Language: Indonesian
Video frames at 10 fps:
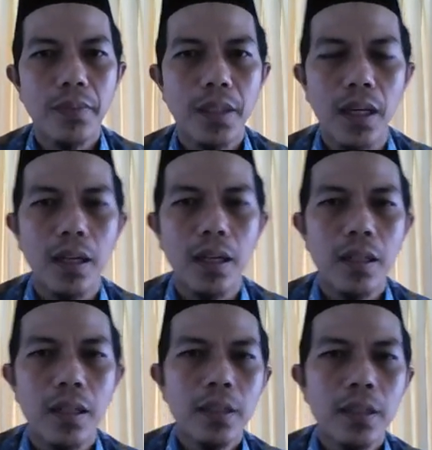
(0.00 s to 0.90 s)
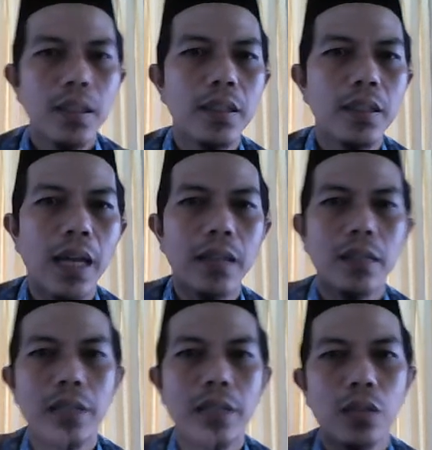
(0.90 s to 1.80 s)
Ya, tidak
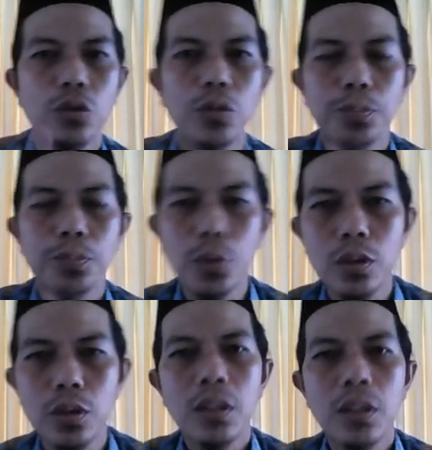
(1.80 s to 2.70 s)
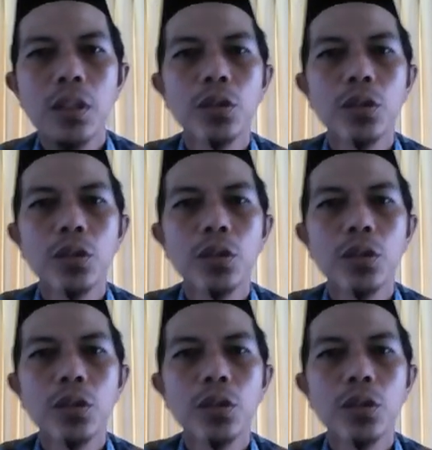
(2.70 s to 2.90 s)
ada satupun